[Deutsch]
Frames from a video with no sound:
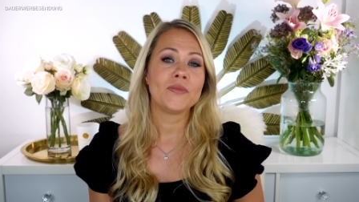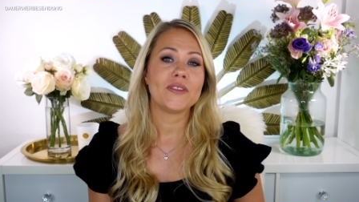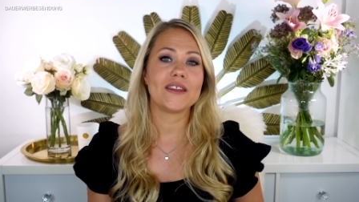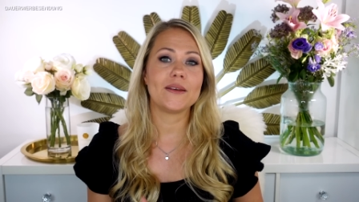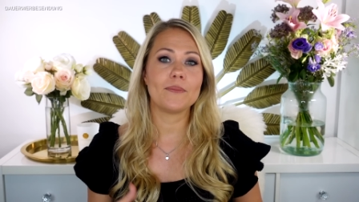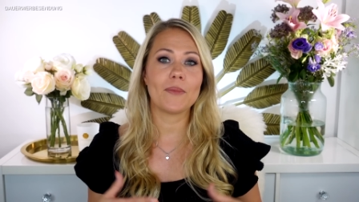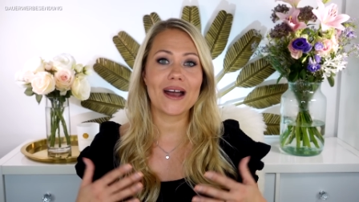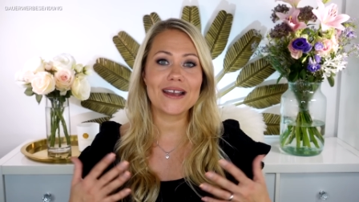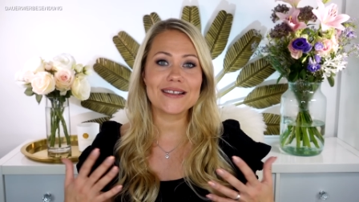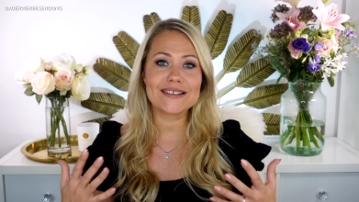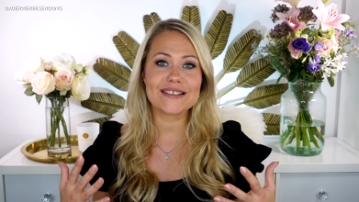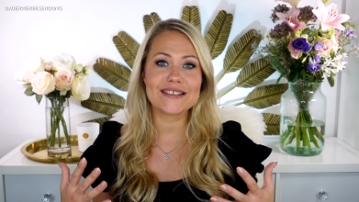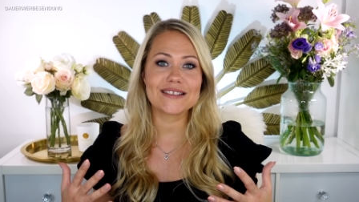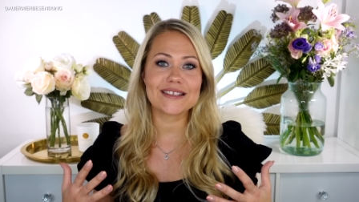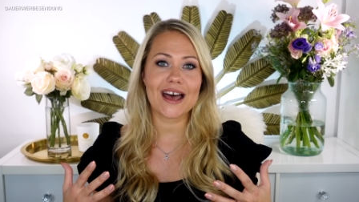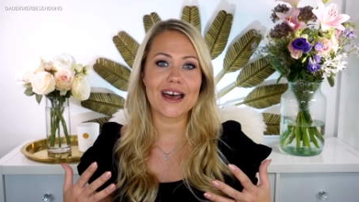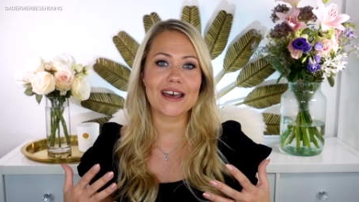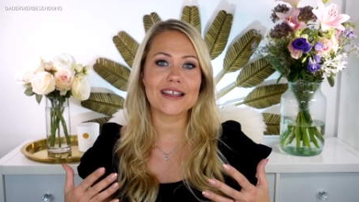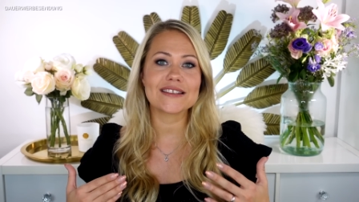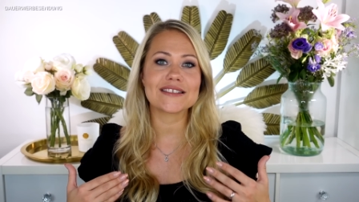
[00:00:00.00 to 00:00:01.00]
Die meisten
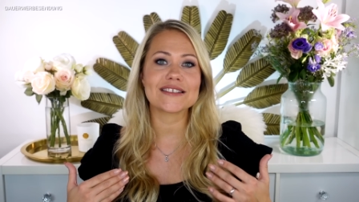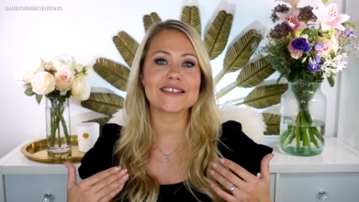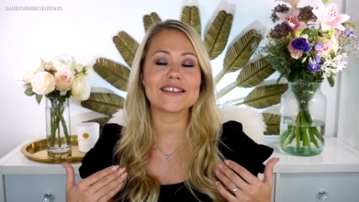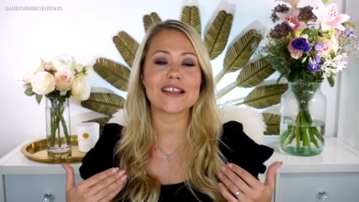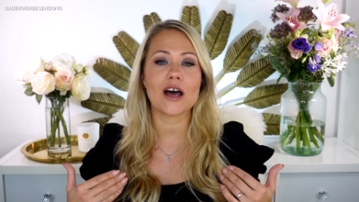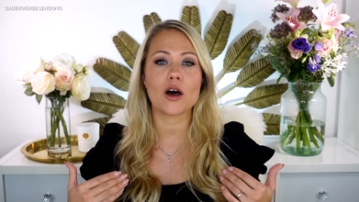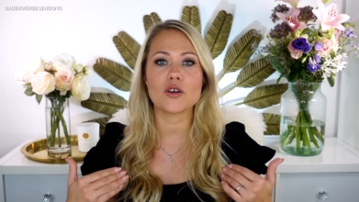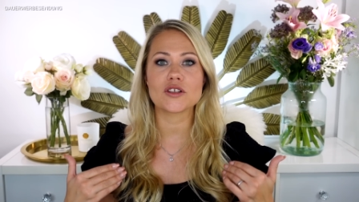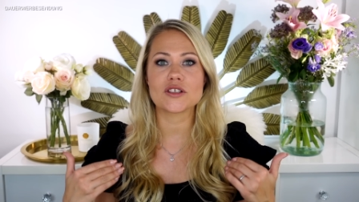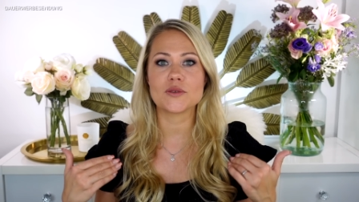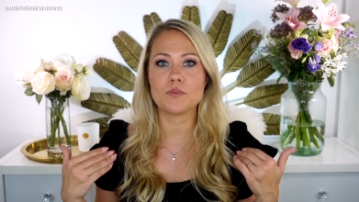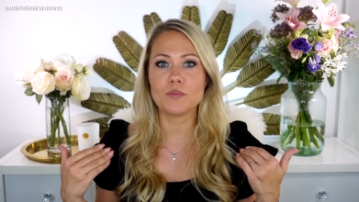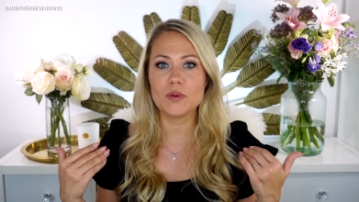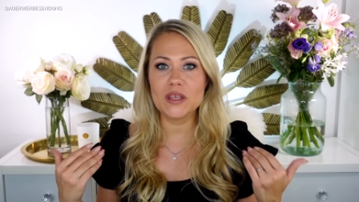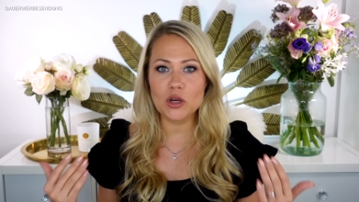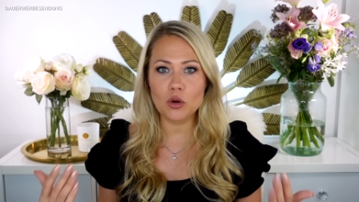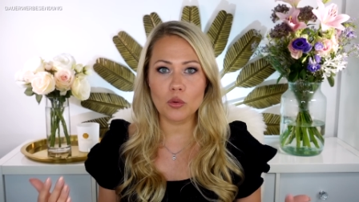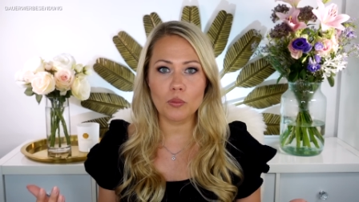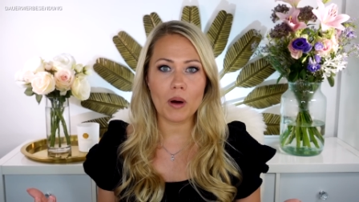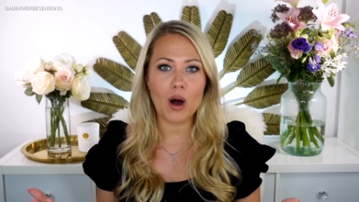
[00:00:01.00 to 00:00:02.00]
Sachen sind aus
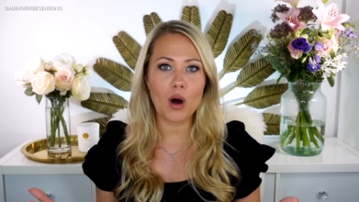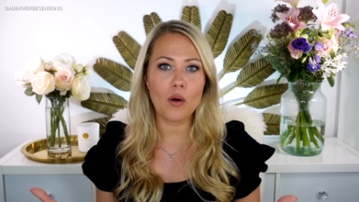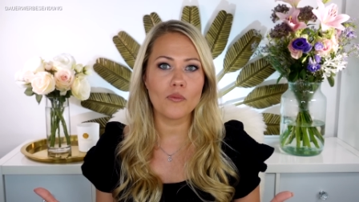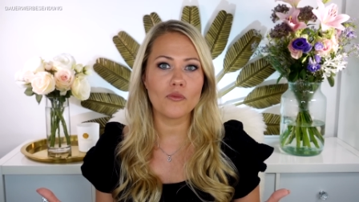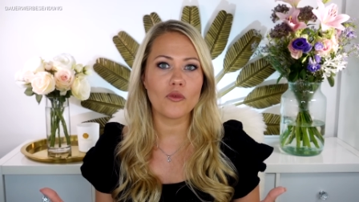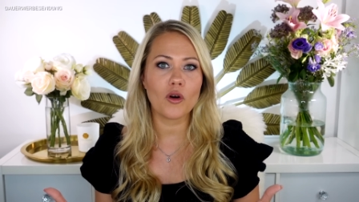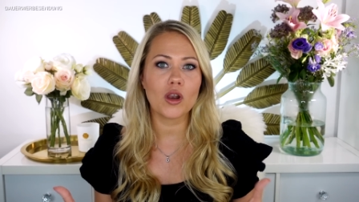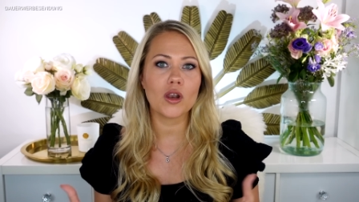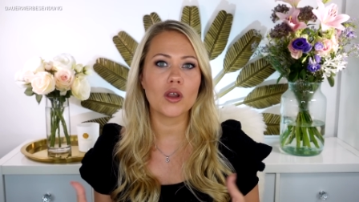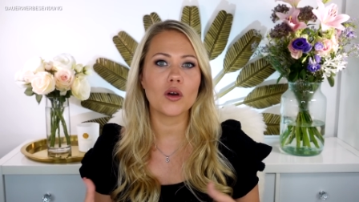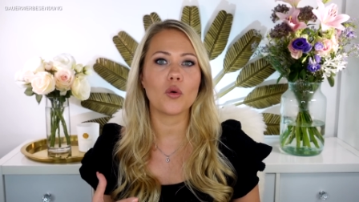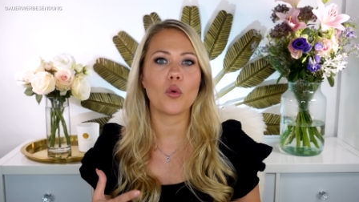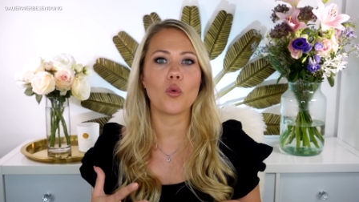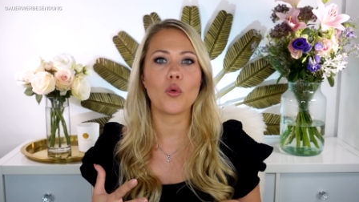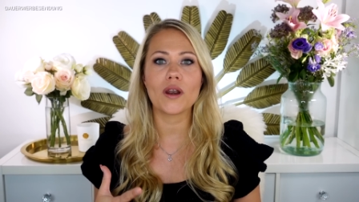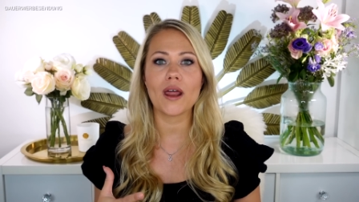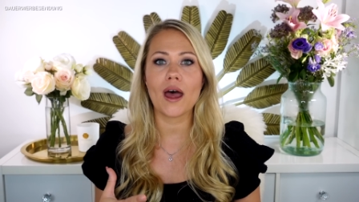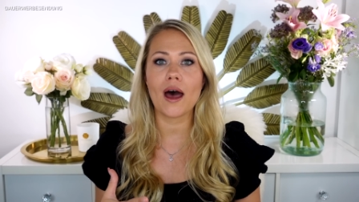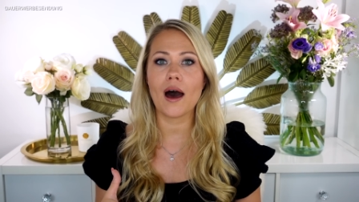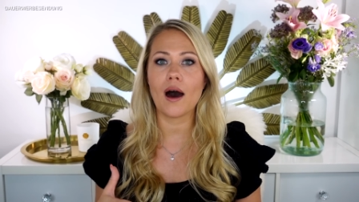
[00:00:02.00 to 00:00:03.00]
Bio-Baumwolle
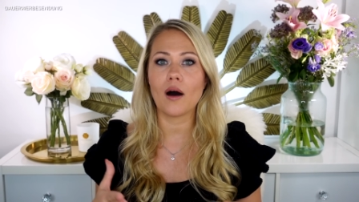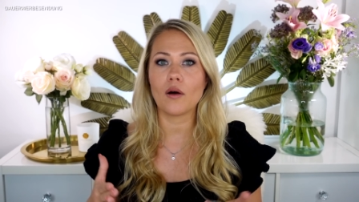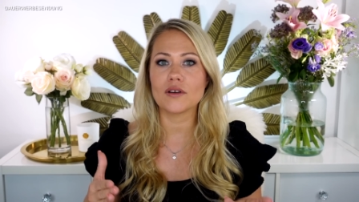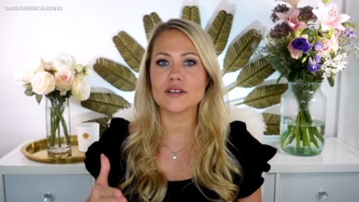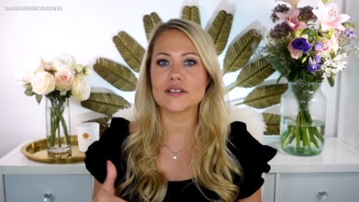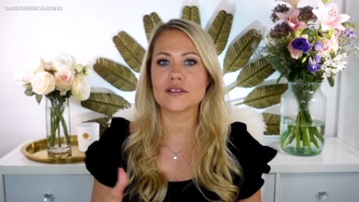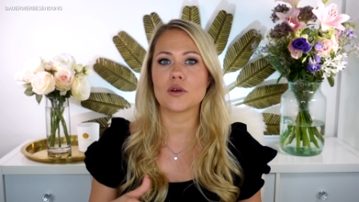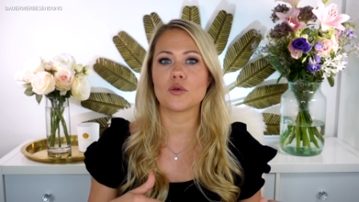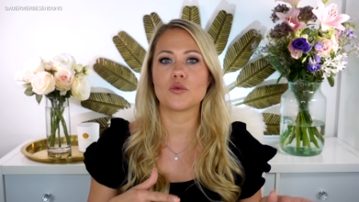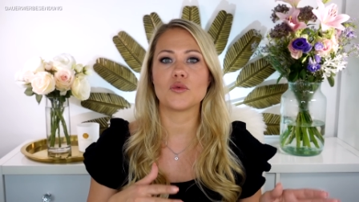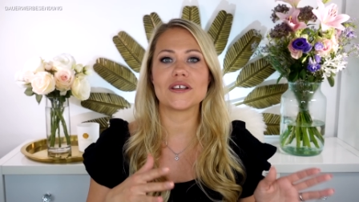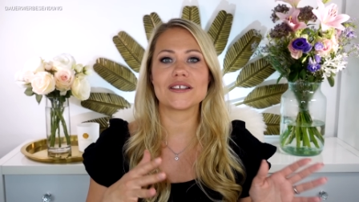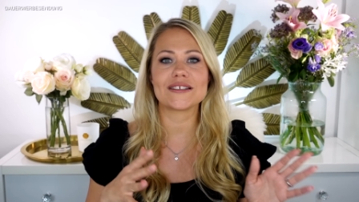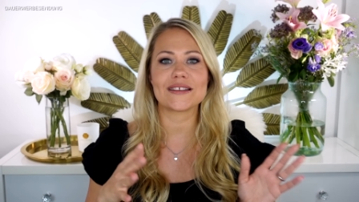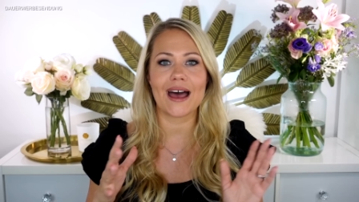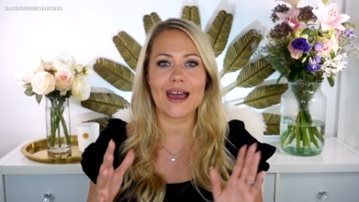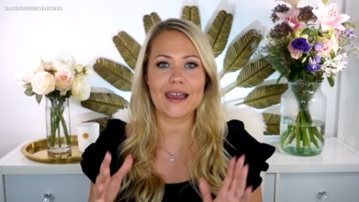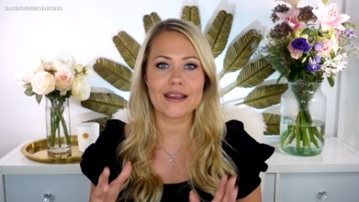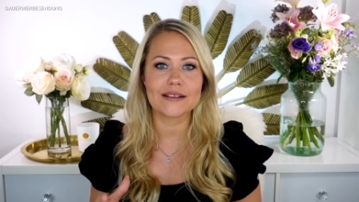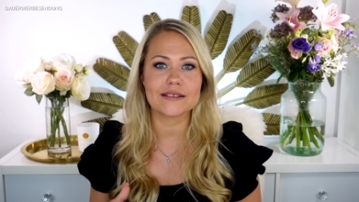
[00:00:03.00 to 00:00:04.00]
oder aus
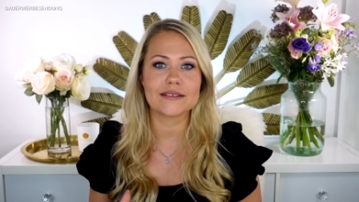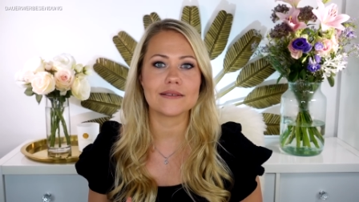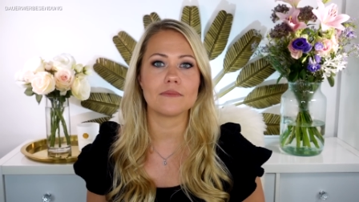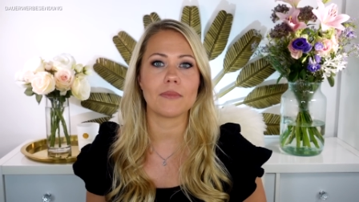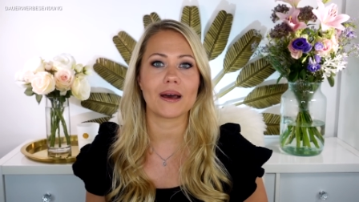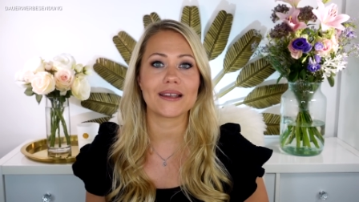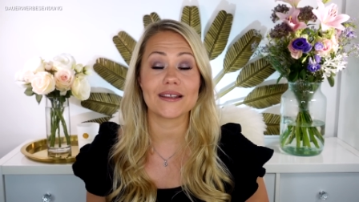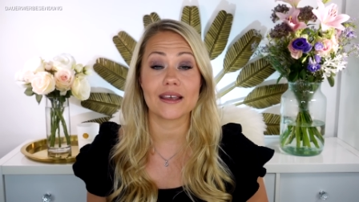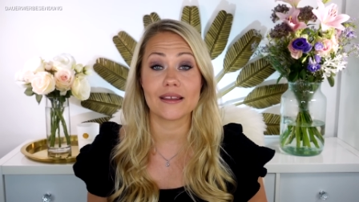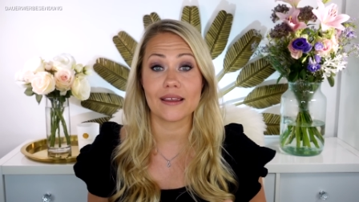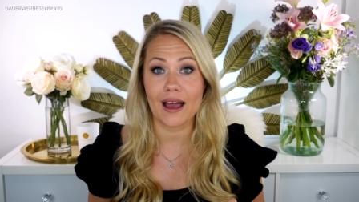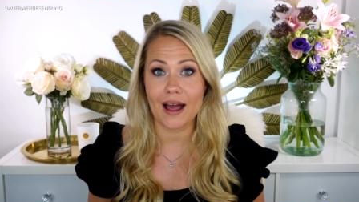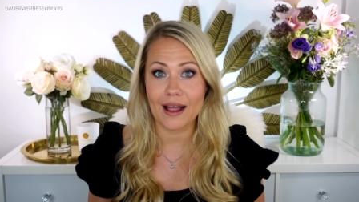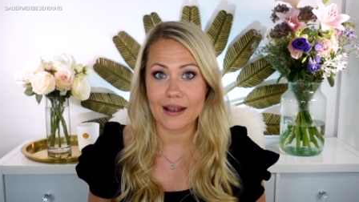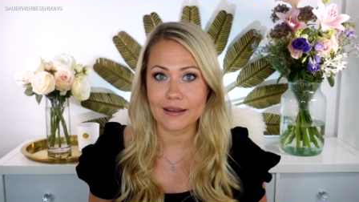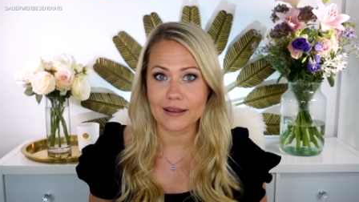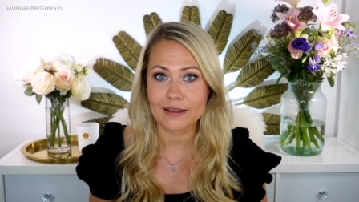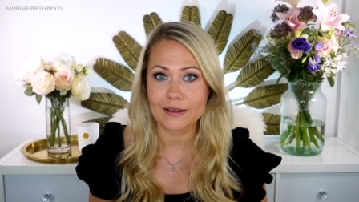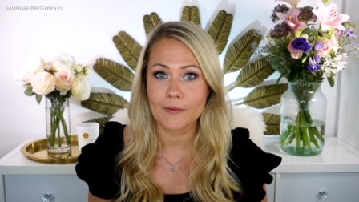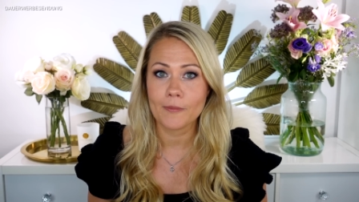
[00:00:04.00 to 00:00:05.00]
recycelten
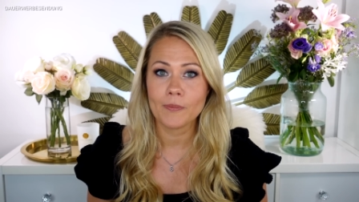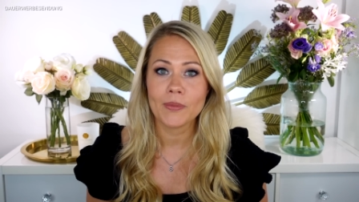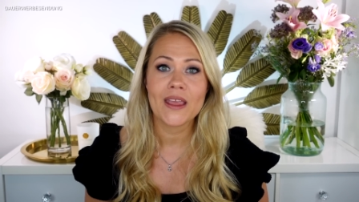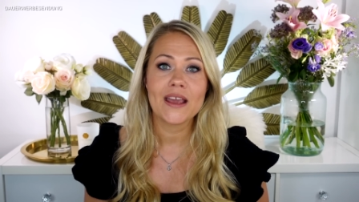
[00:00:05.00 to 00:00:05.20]
Materialien.